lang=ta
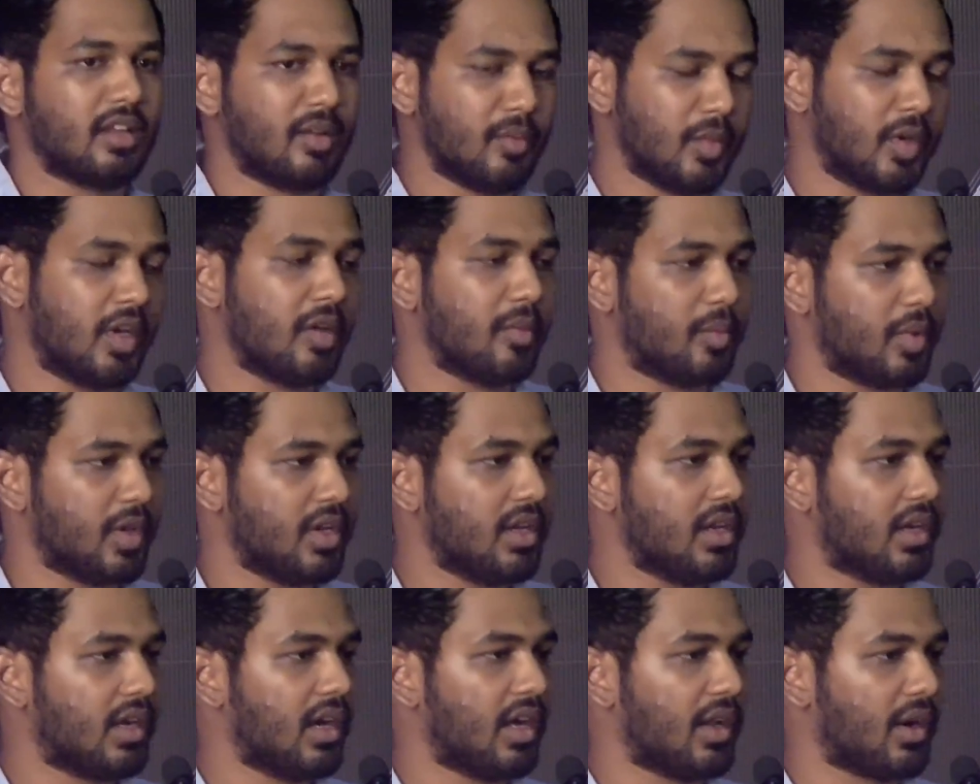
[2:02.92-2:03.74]
அதுக்கு
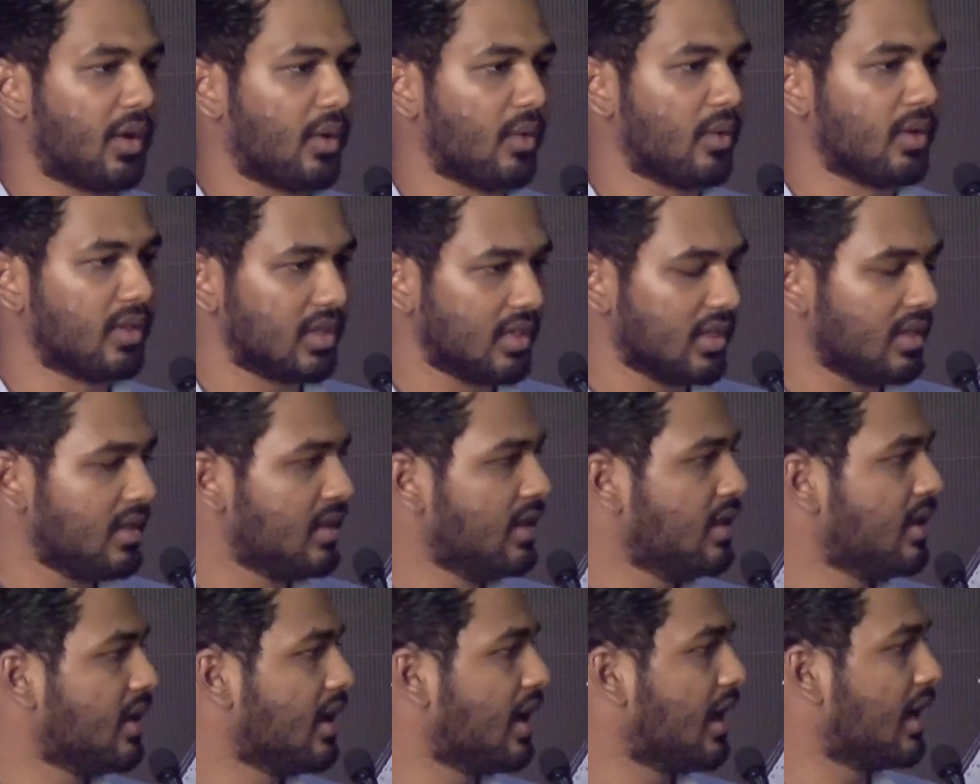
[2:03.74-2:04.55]
மிகப்பெரிய காரணம் வந்து
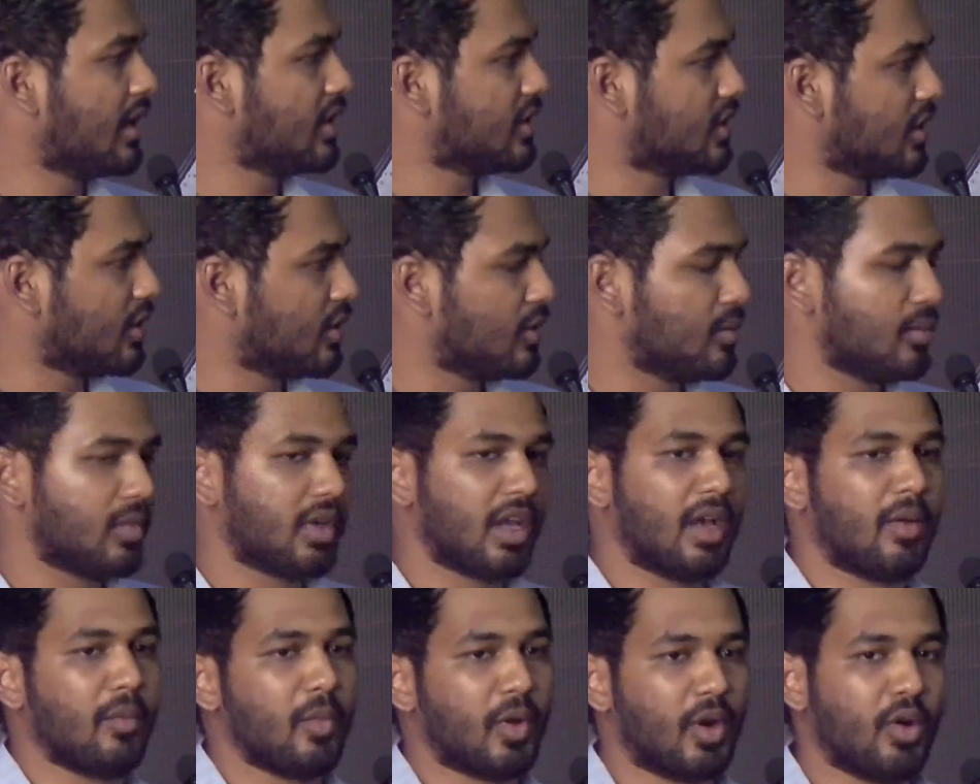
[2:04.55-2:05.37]
ஆக்ஷனும்
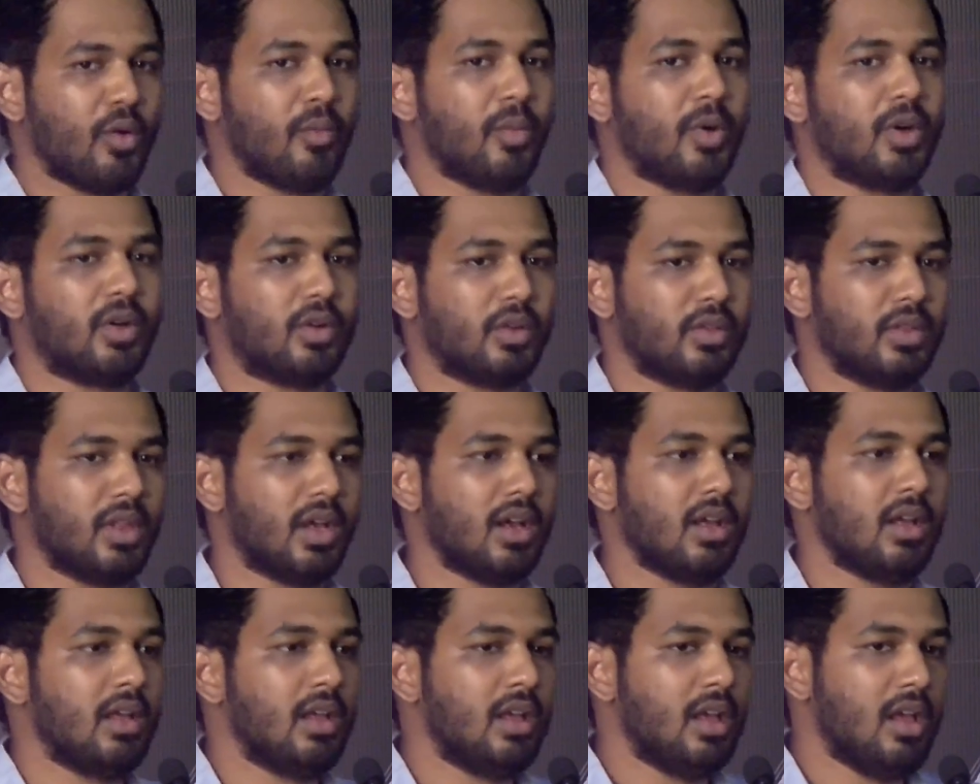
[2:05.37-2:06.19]
கேமராவும்
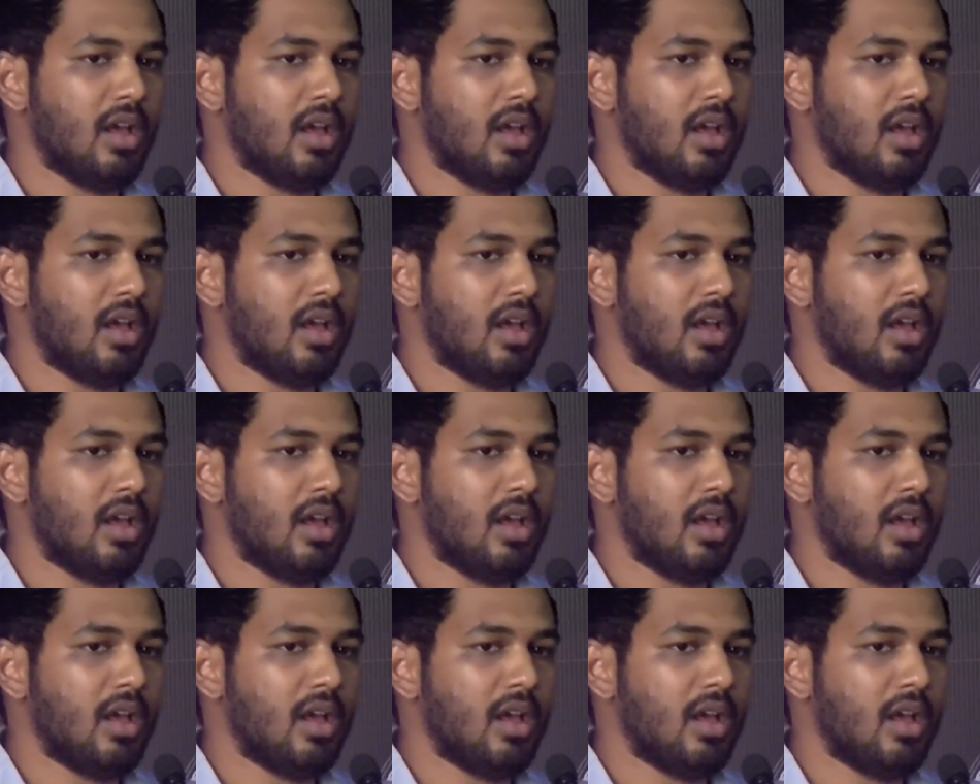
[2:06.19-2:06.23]
மட்டும்தான்